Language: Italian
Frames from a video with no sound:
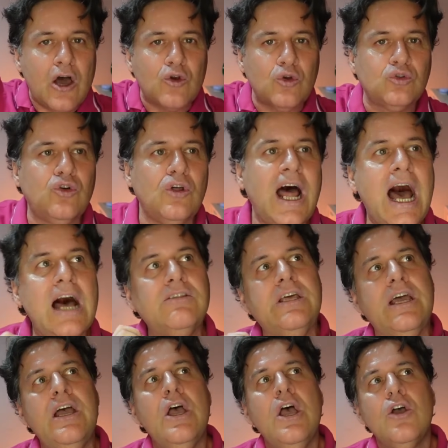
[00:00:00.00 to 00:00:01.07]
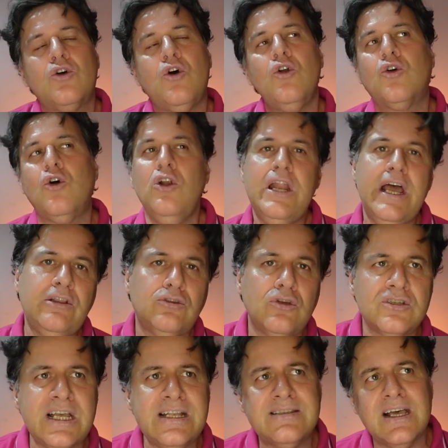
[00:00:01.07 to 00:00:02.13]
arrotolate, col
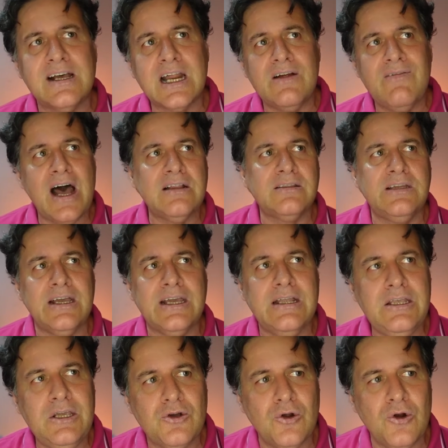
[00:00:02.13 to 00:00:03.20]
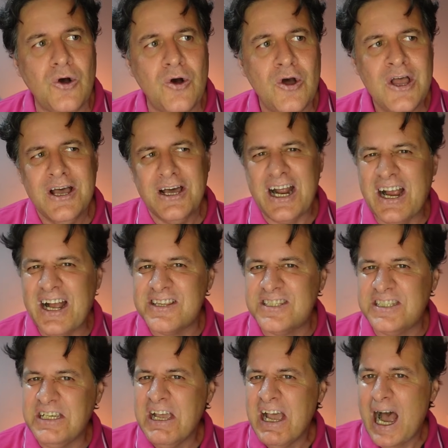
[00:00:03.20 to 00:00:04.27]
colletto senza cravatta che dicono
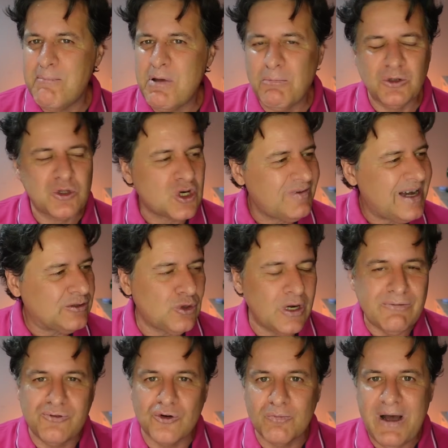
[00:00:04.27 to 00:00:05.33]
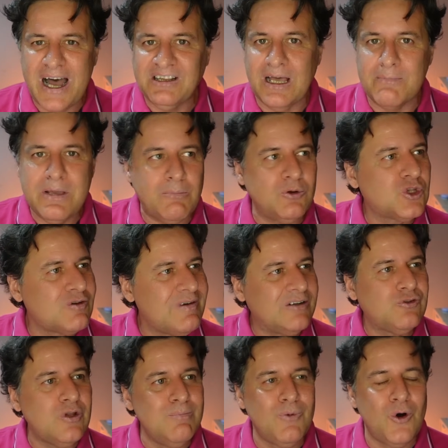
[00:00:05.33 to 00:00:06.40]
ragazzi abbiamo trovato la furbata, abbiamo
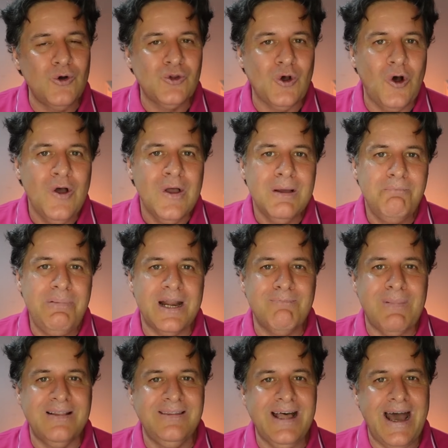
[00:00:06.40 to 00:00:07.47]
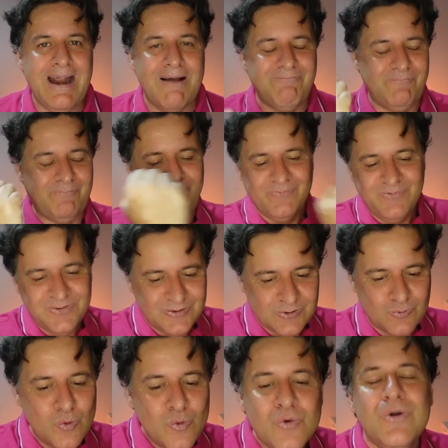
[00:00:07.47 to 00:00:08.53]
trovato il modo per mandare a
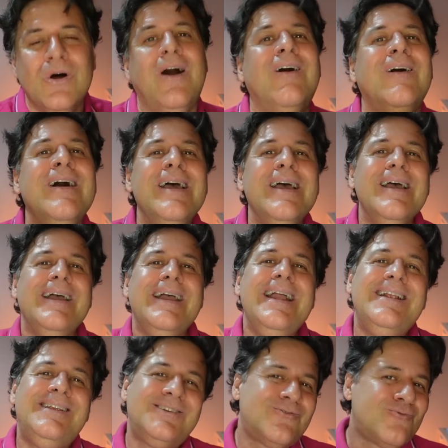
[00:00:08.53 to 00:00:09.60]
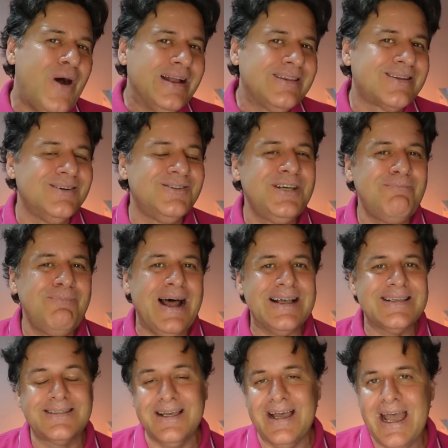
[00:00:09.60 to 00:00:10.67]
culo il 4G
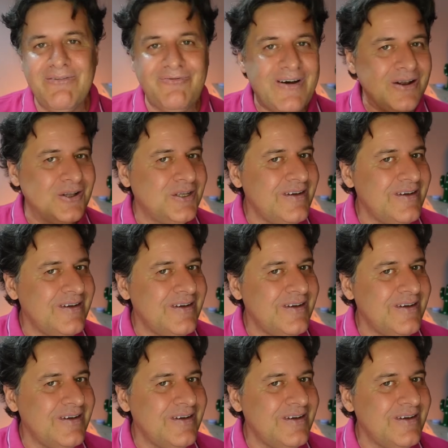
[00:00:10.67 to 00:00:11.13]
Plus e farlo